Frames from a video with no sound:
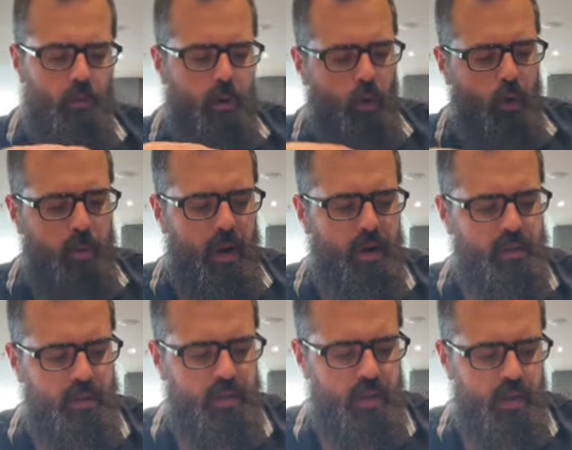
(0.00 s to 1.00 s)

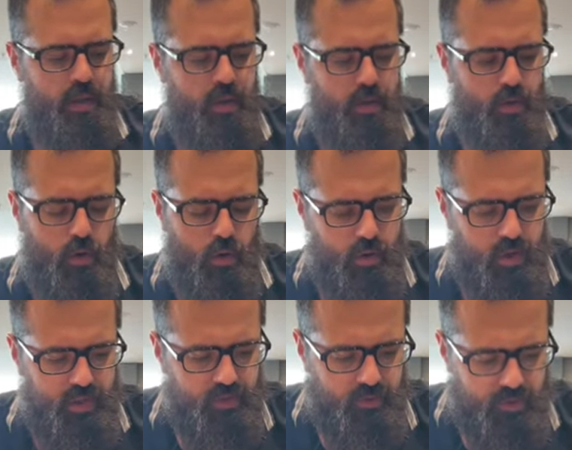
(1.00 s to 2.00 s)
beobachtet
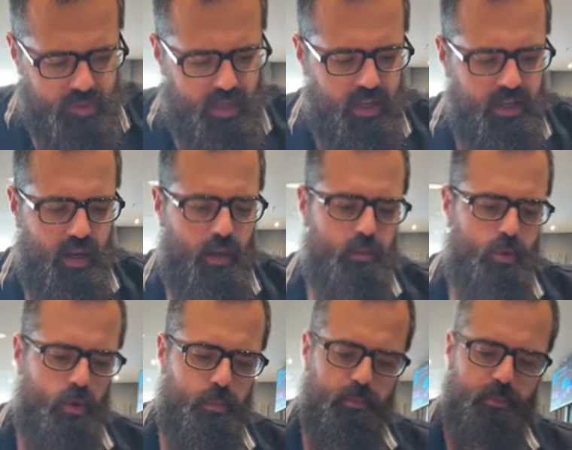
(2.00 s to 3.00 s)
hunderte von
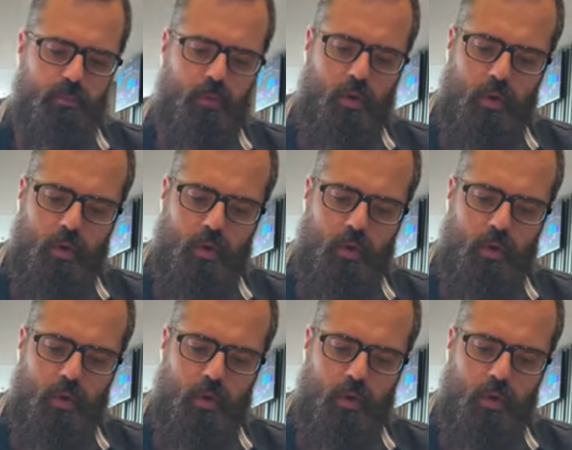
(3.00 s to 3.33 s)
Telegram-Gruppen,